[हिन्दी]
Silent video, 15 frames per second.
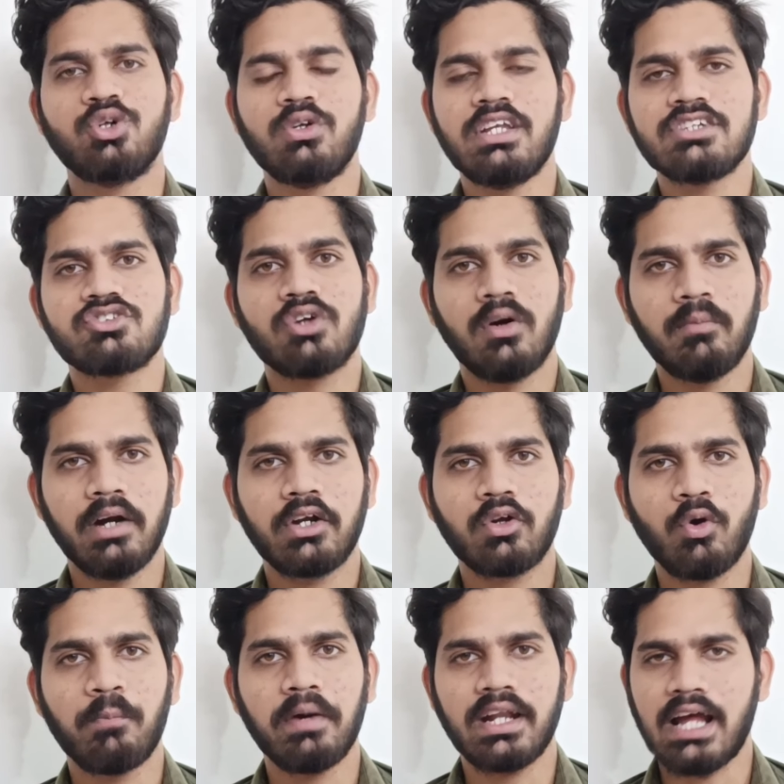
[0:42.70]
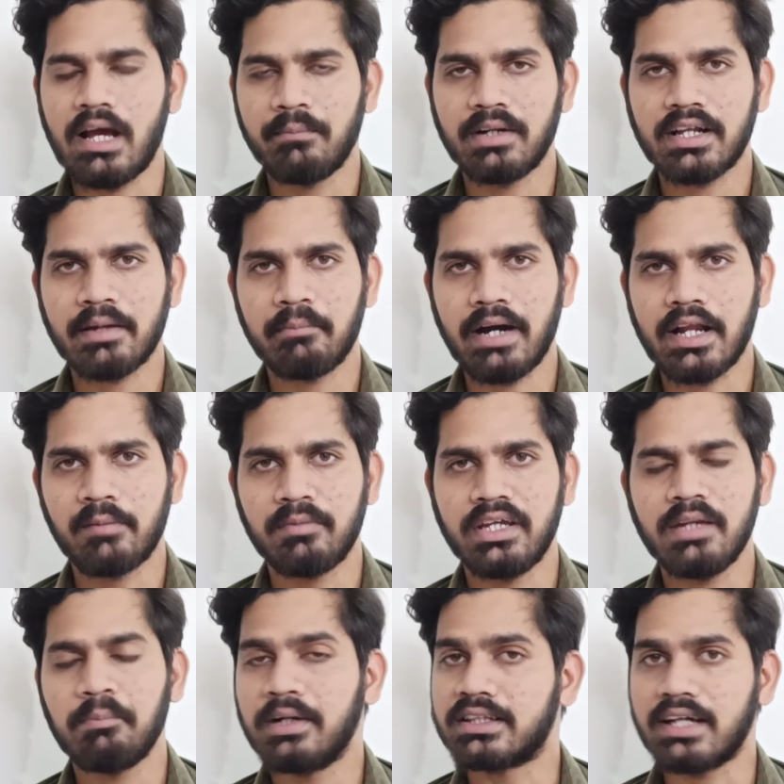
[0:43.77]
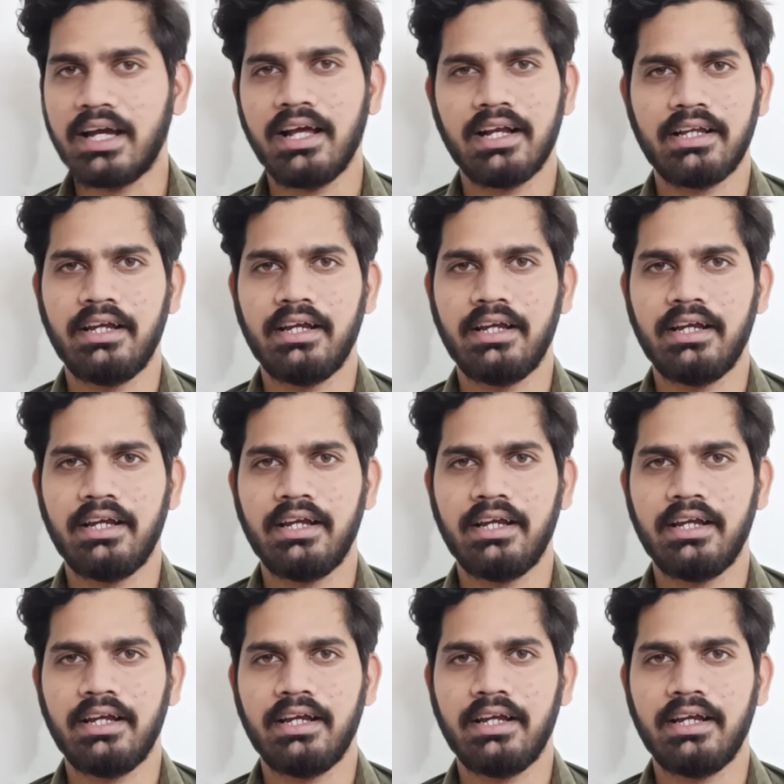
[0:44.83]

जूलियस रॉबर्ट ओपनहाइमर के बारे में ही बताया